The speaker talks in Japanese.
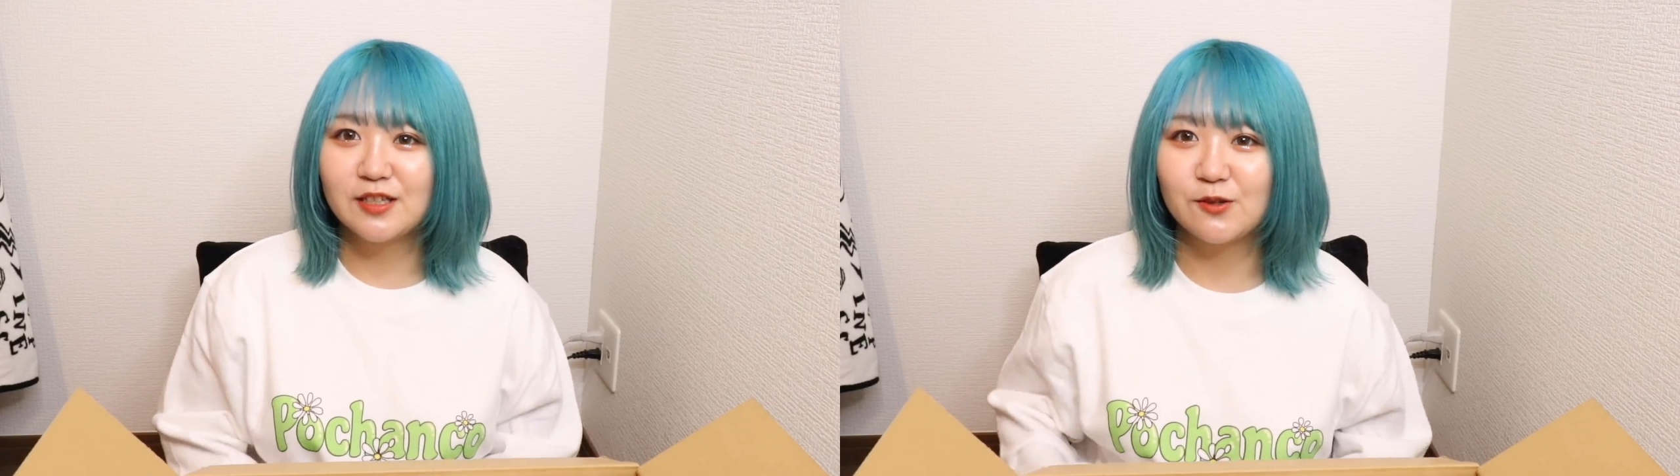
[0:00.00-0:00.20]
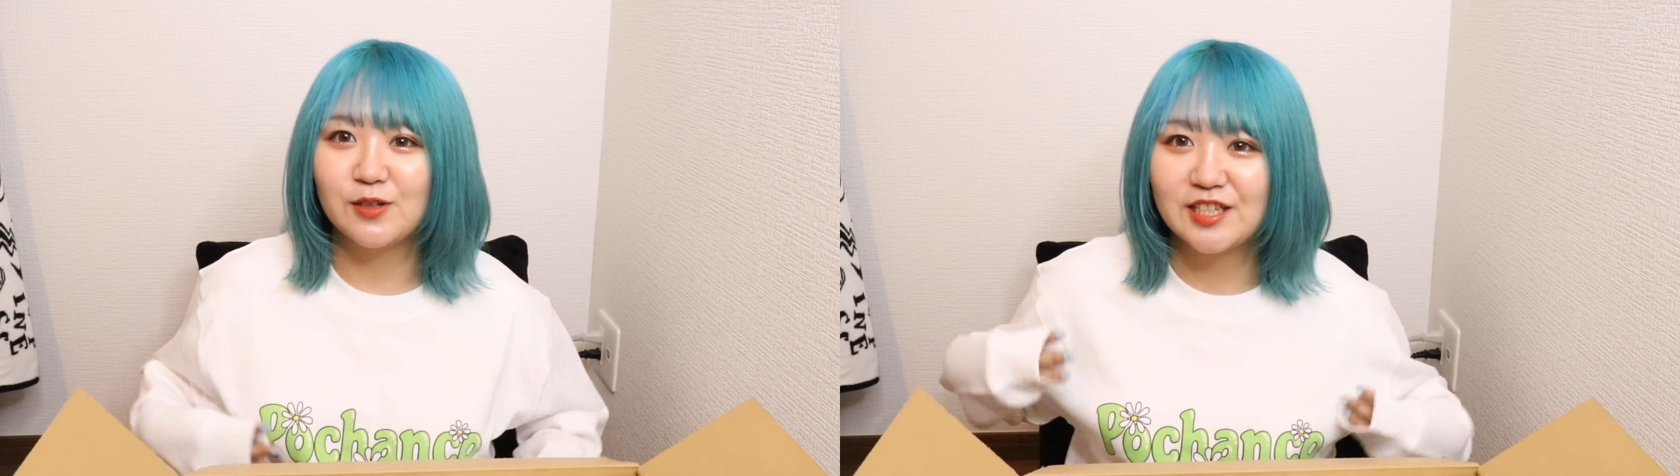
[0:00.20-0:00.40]

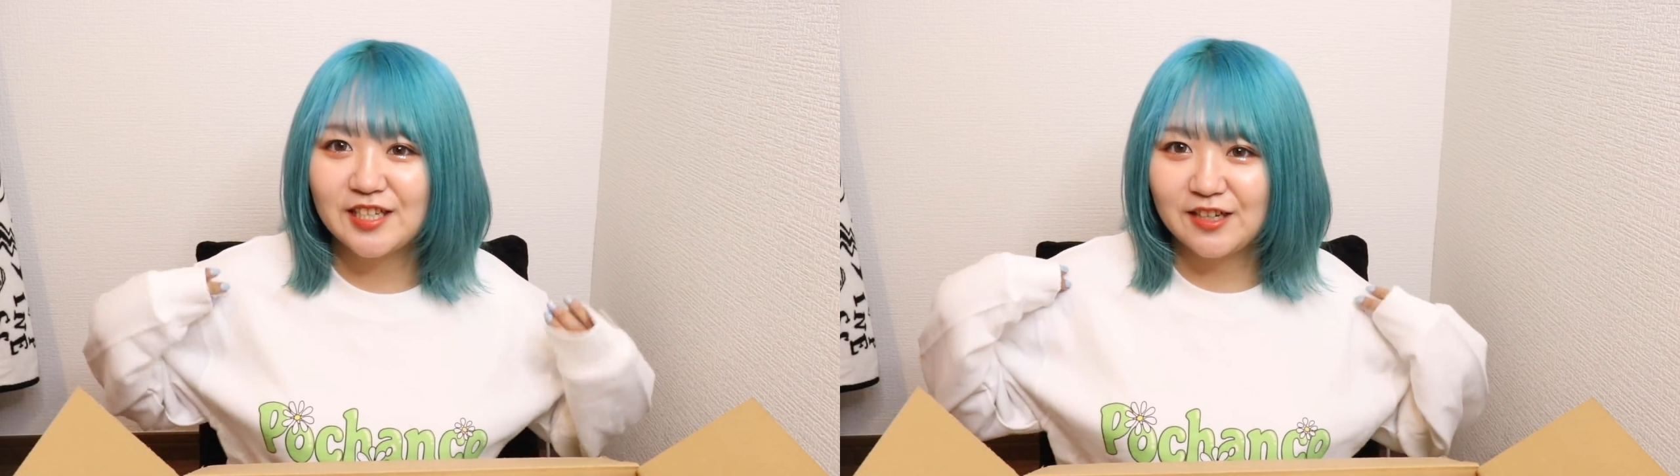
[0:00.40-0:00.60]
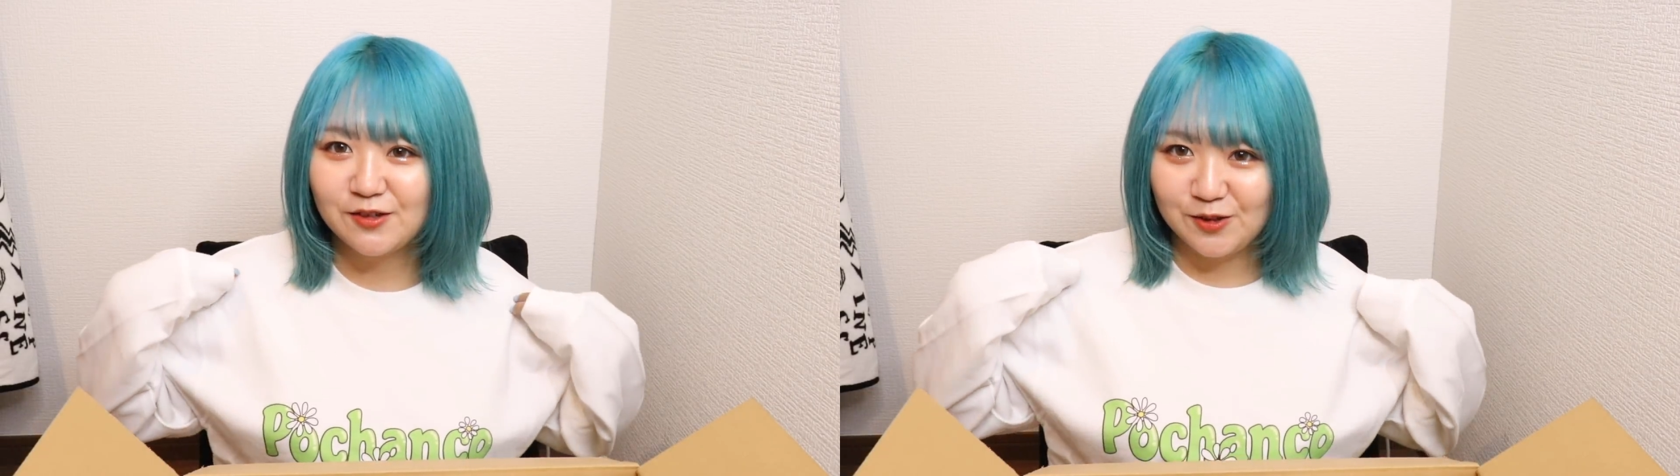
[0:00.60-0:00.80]
わそわし
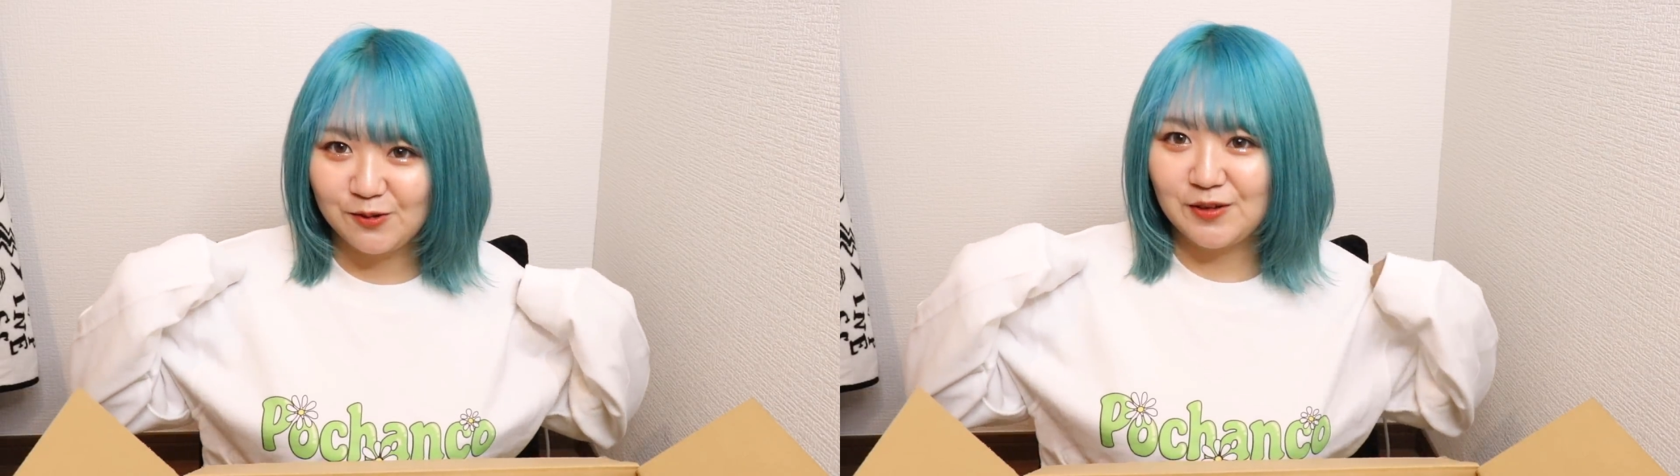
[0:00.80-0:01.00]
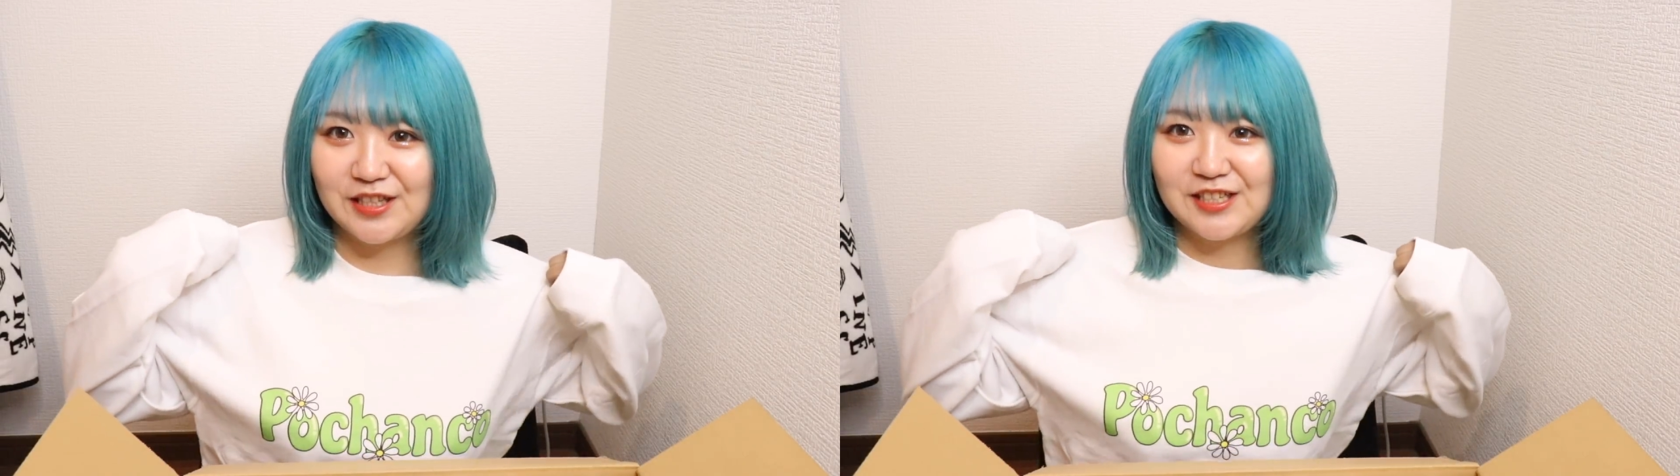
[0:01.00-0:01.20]
てるん
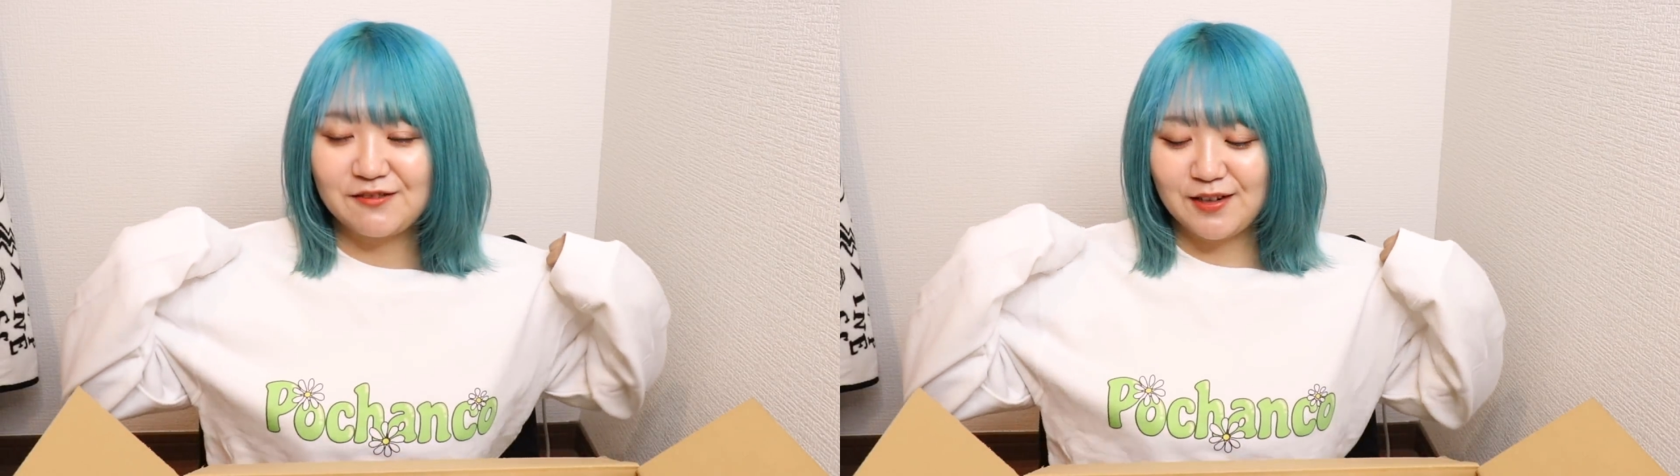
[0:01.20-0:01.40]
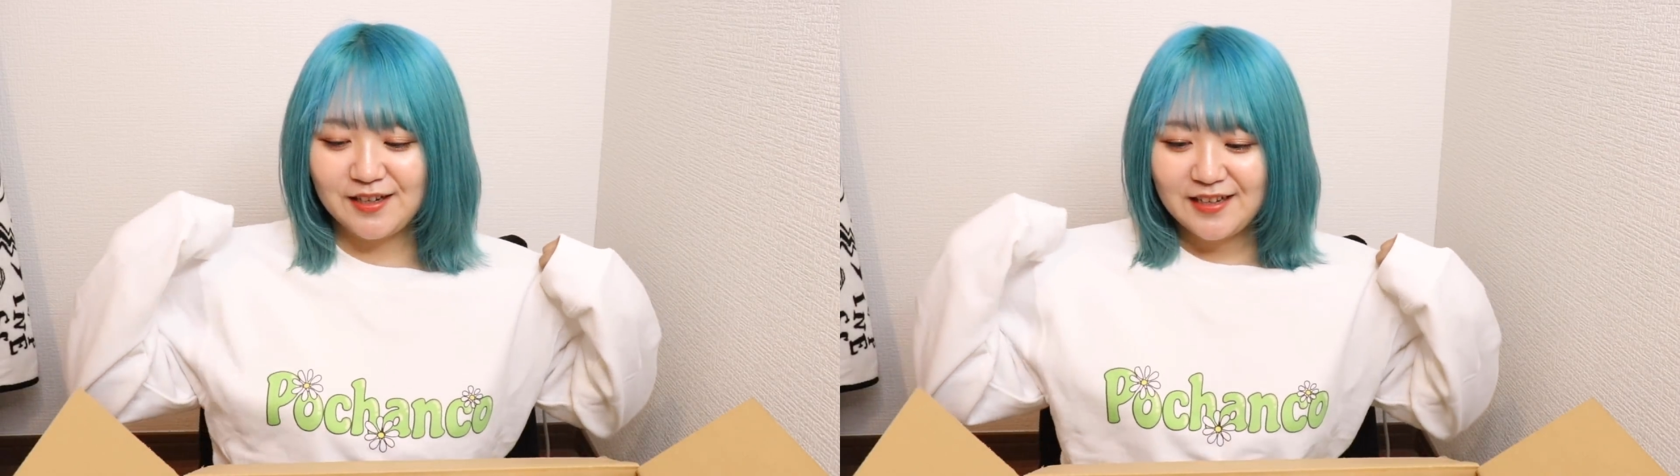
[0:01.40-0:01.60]
よ、
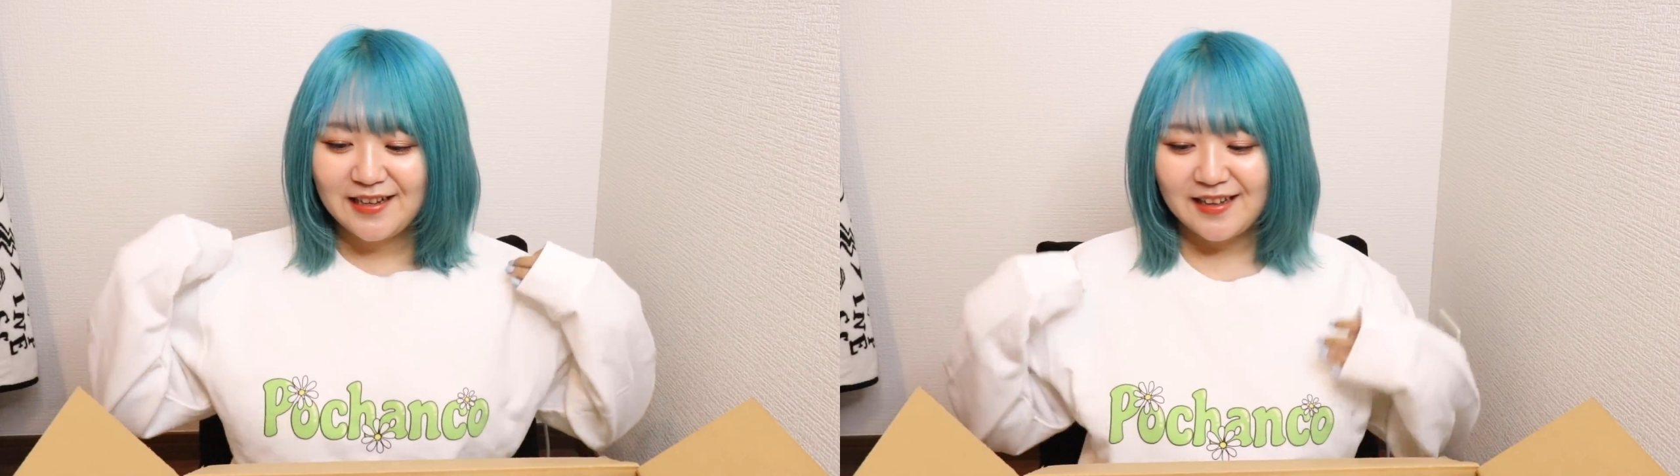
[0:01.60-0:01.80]
私は。